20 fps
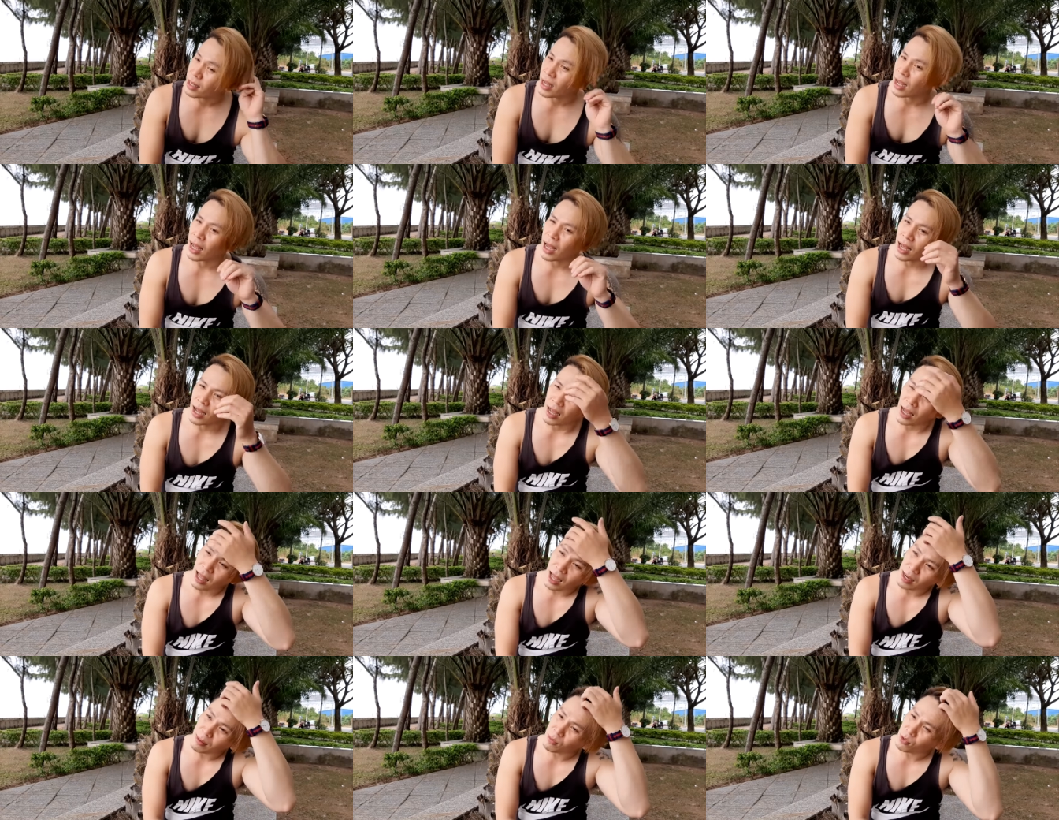à,
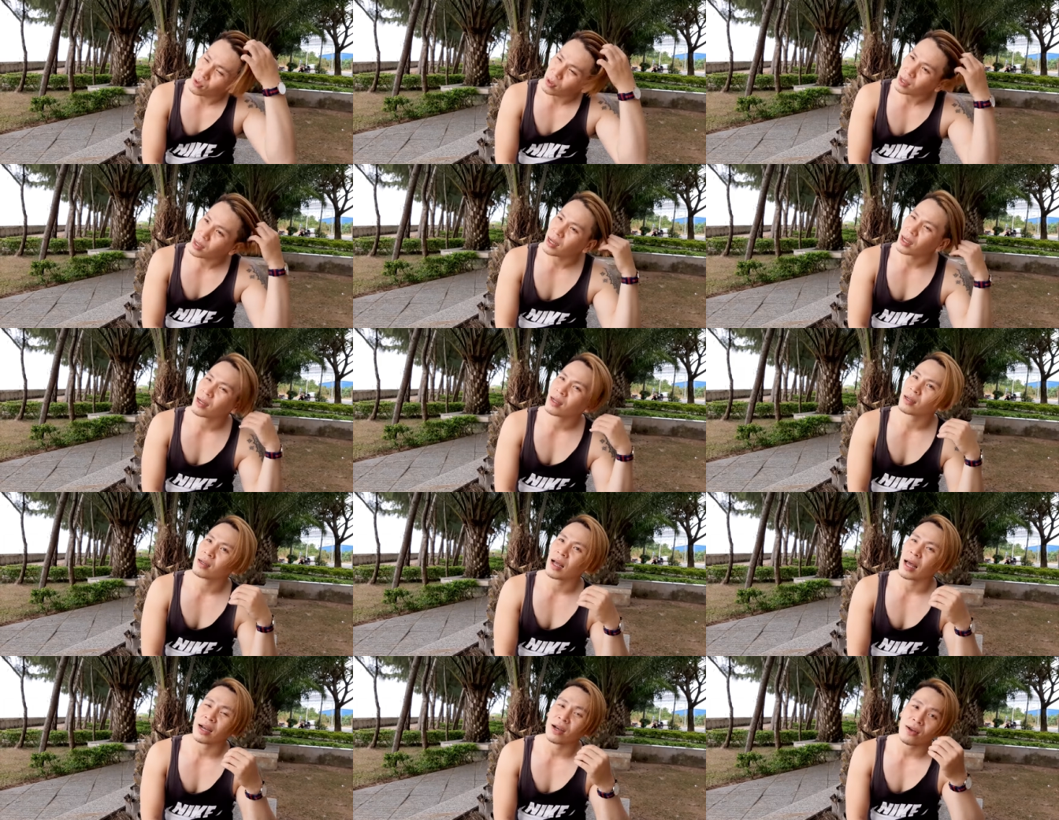anh muốn
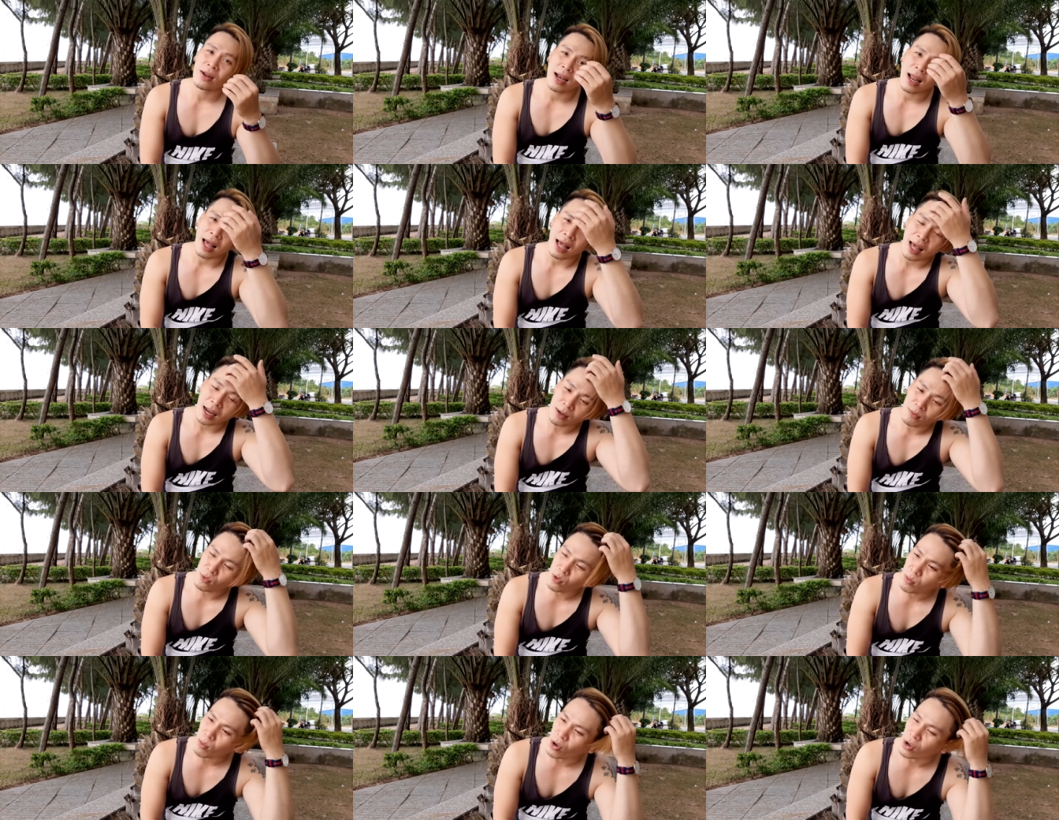anh nói là
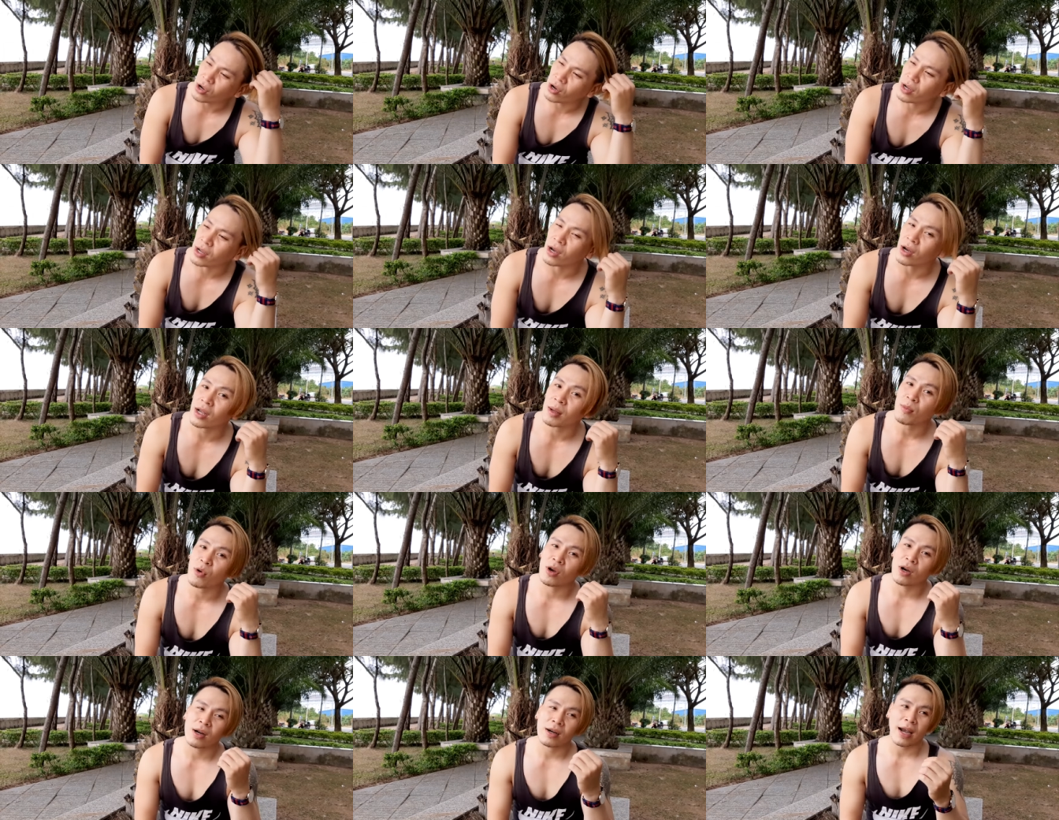anh muốn mọi người ngửi cái
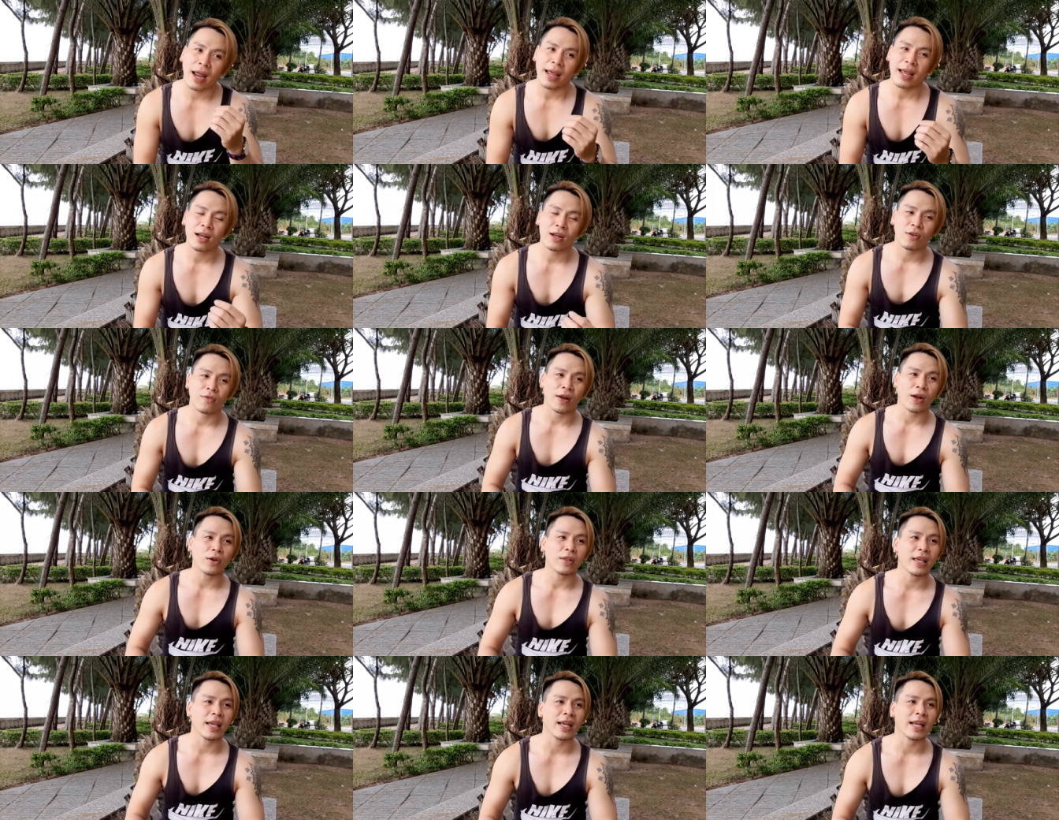mùi hương đấy phải
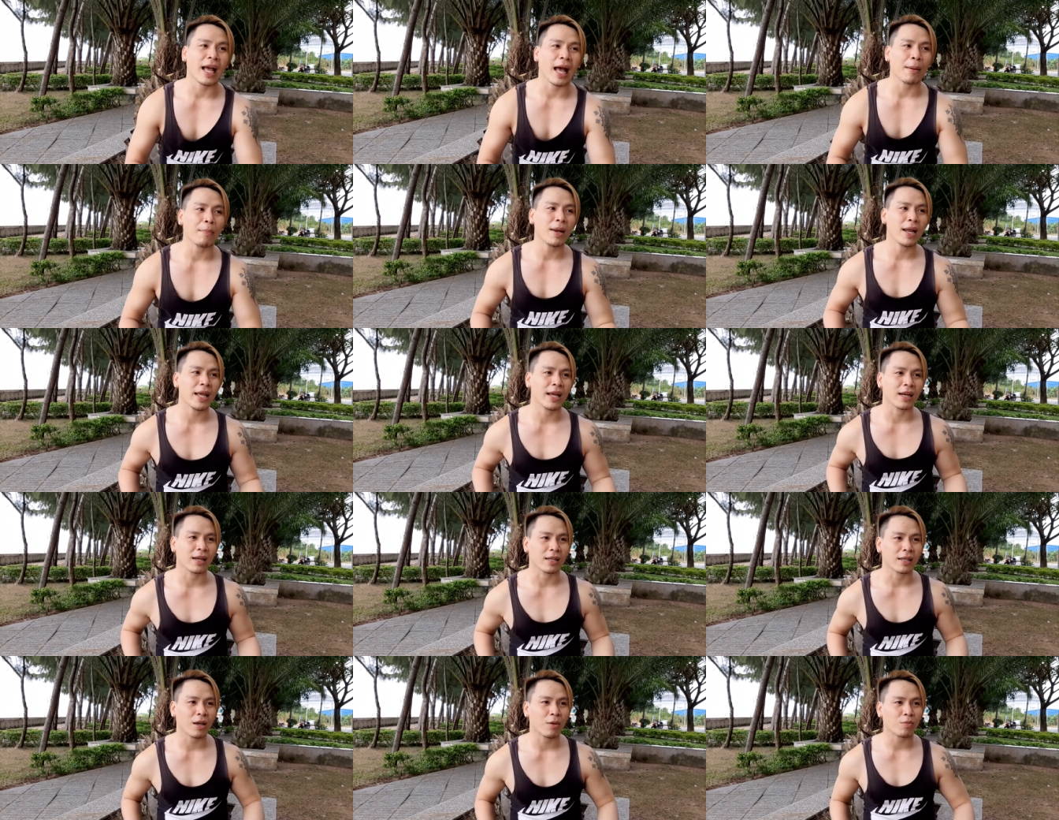có thiện cảm
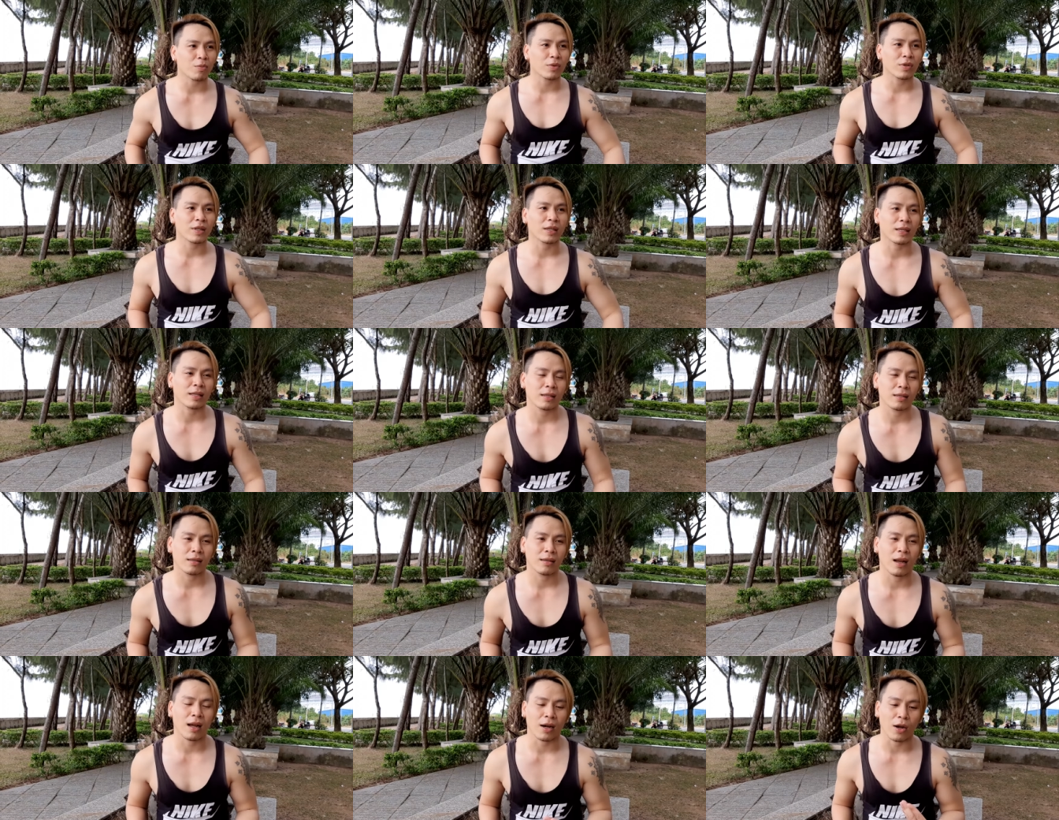liền trong
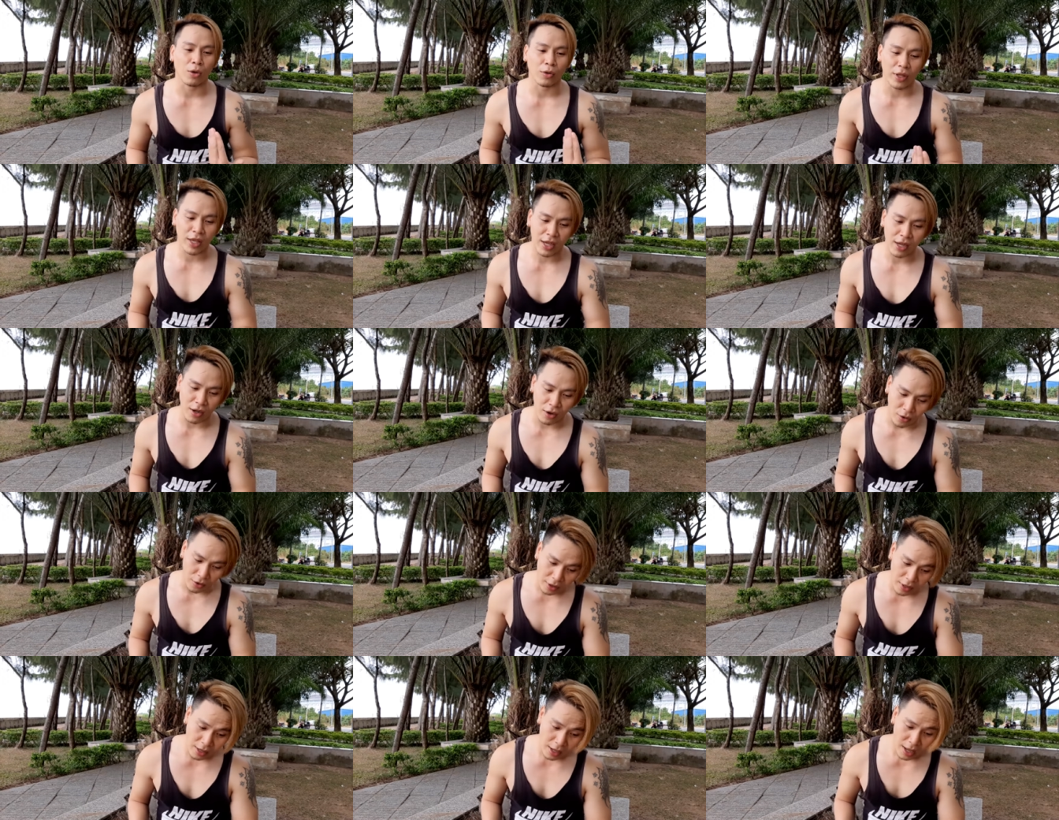lần đầu tiên
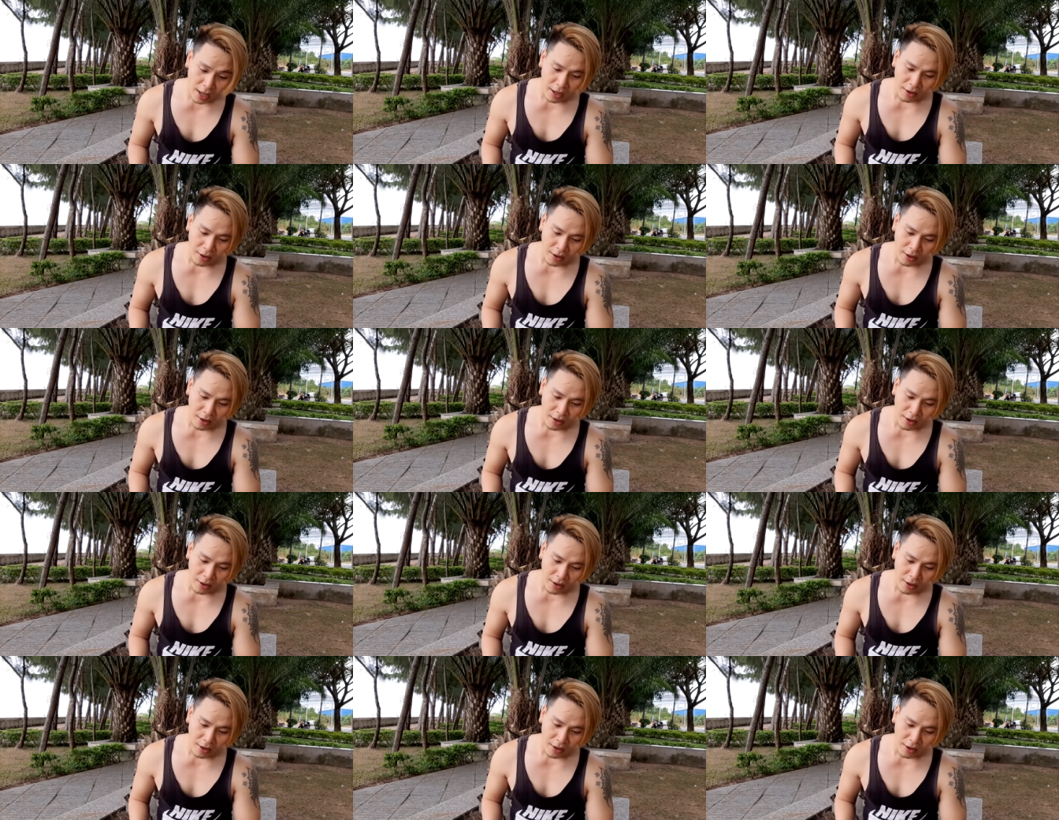ngửi